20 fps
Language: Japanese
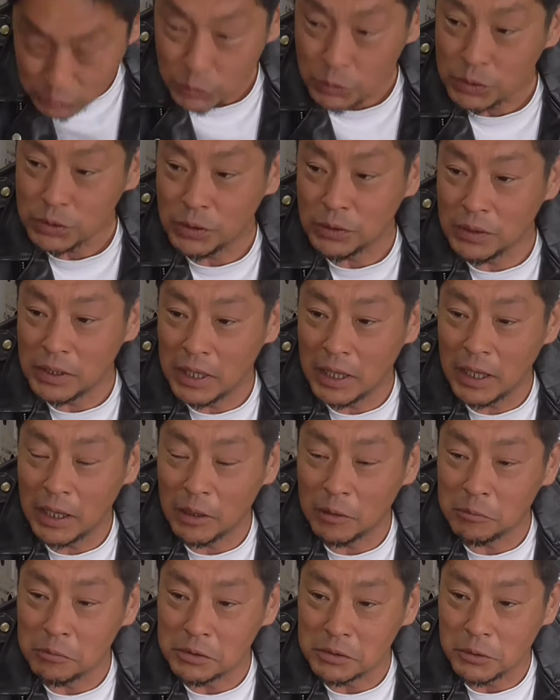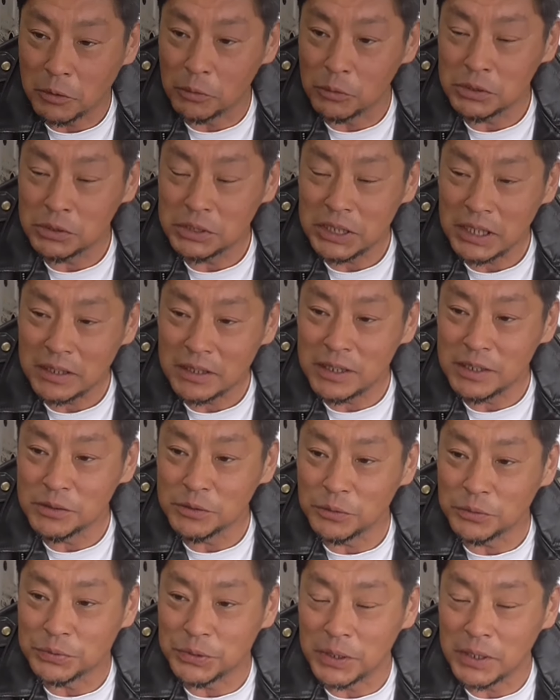ちょっとねもうこの借金
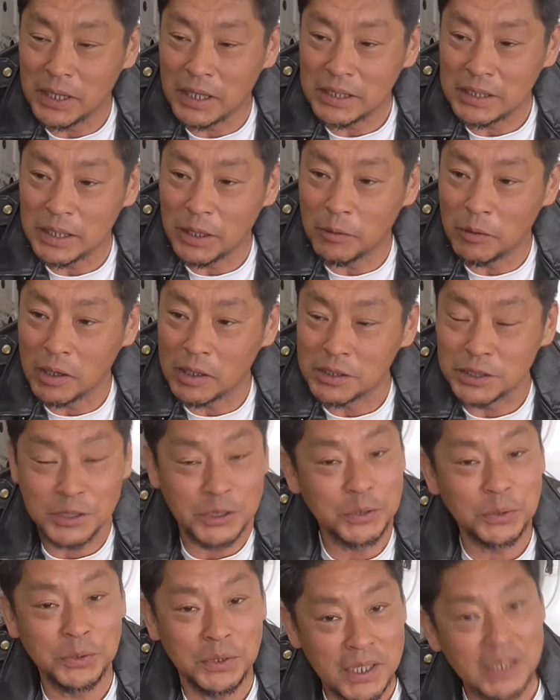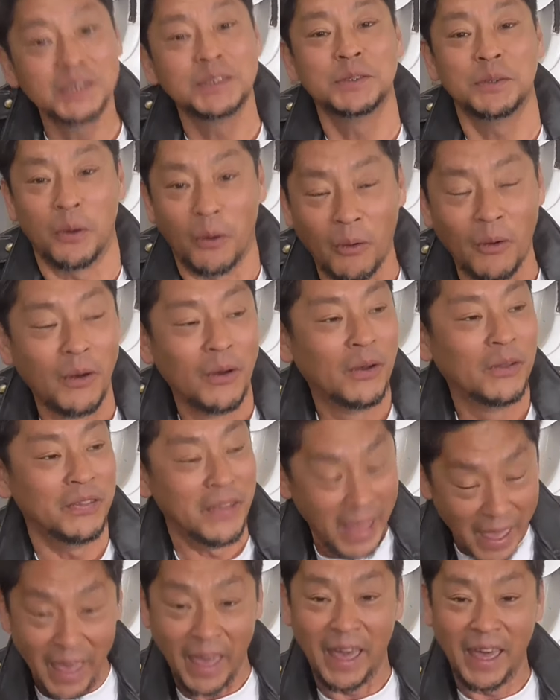の増え方は異常ですよ
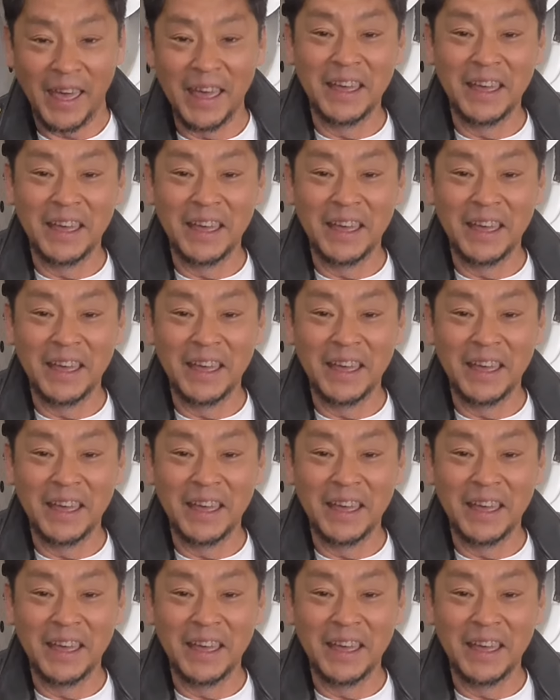ね